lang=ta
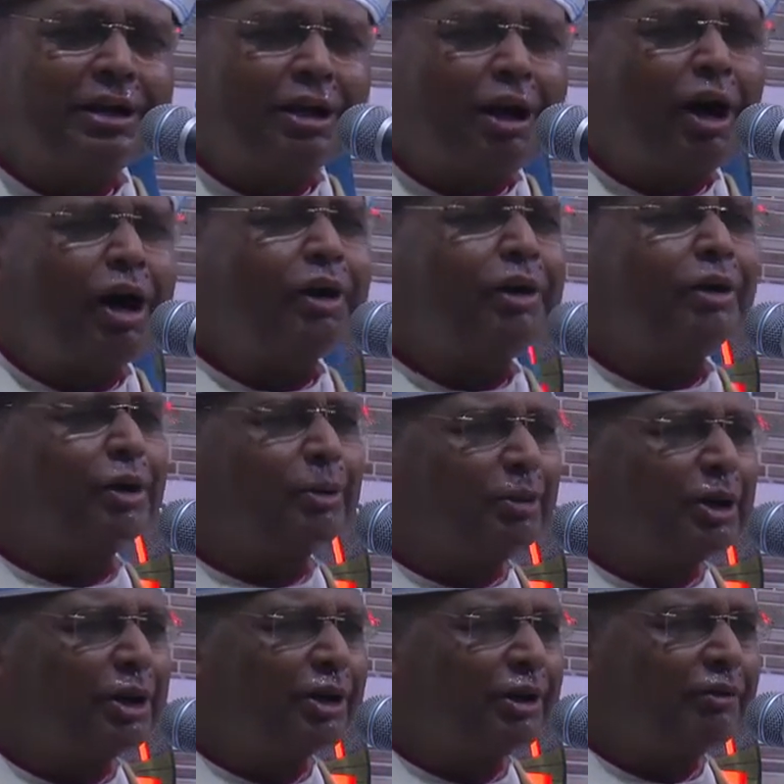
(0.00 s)
காரணம்
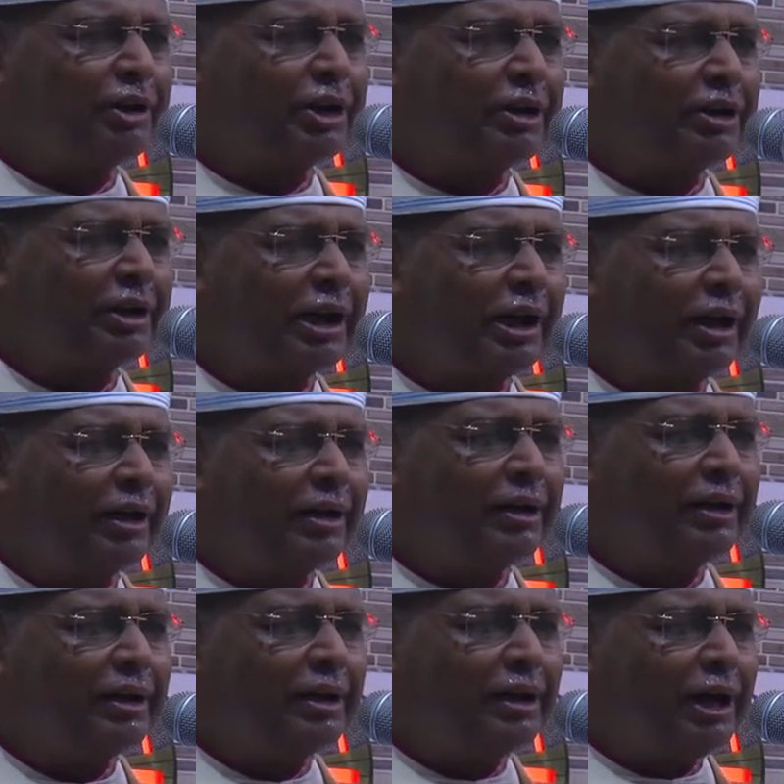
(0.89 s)
என்னவென்றால்
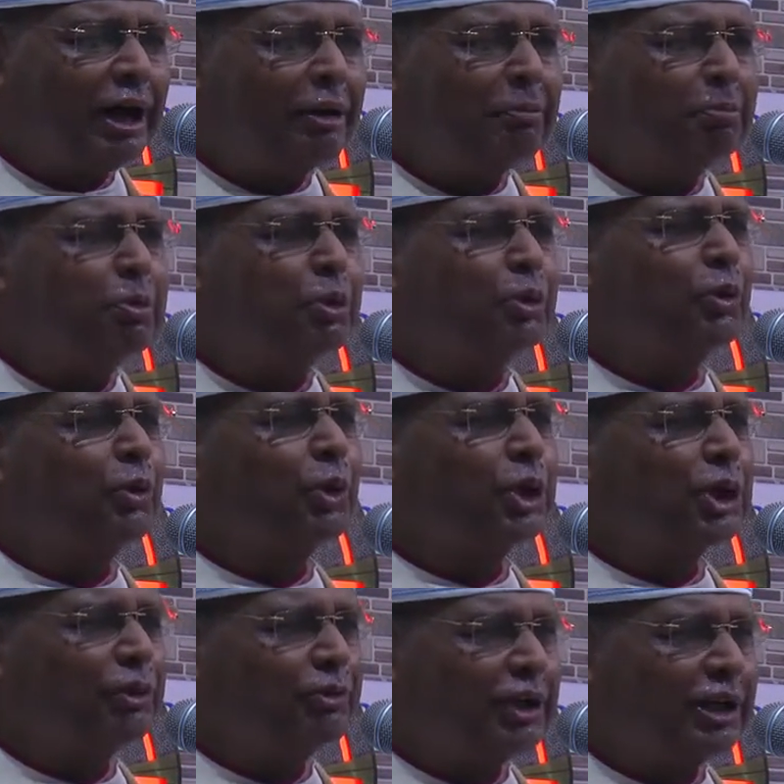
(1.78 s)

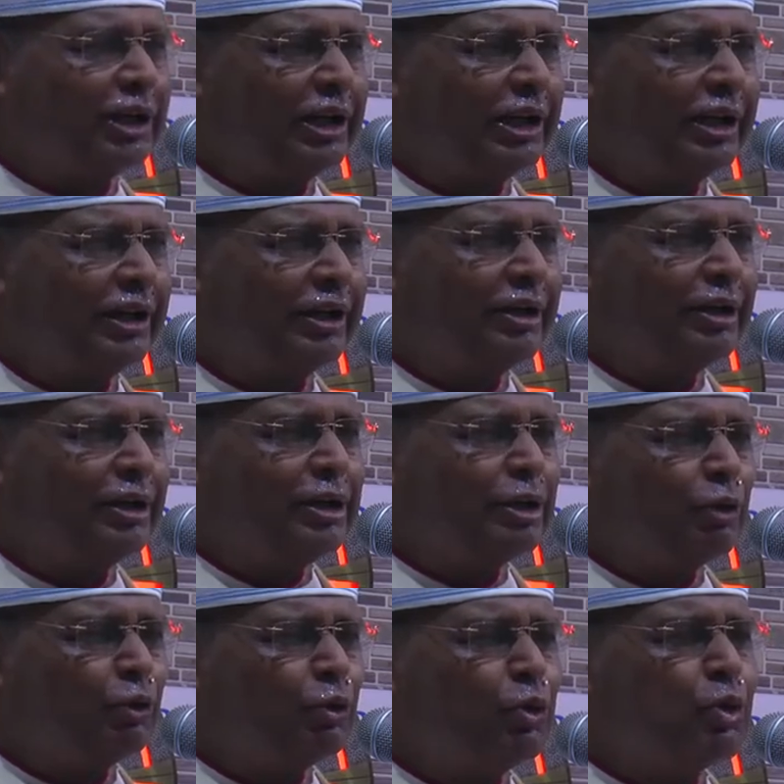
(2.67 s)
அன்புக்குரியவர்களே
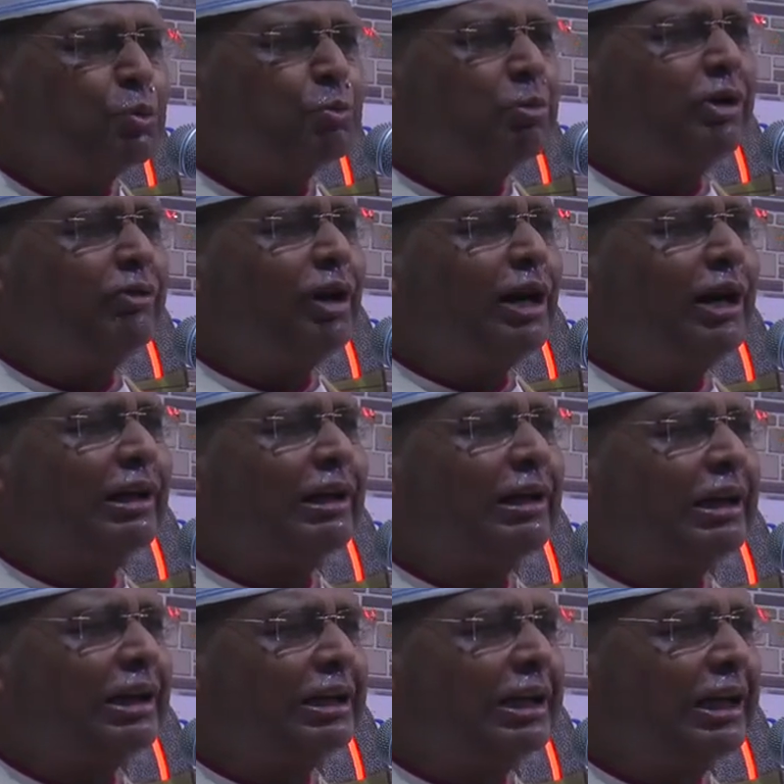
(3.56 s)
குடும்ப
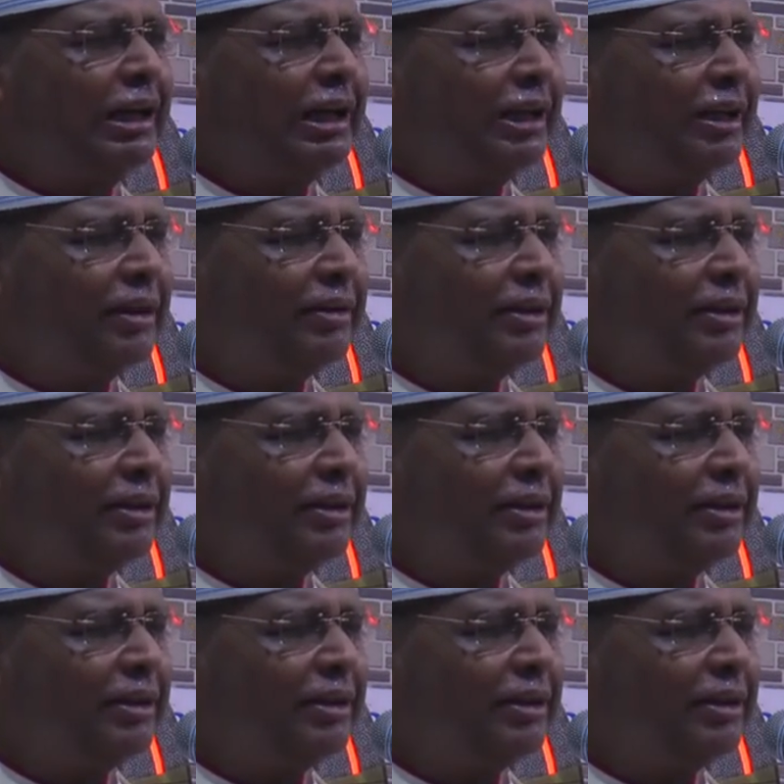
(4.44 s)
வாழ்க்கையிலே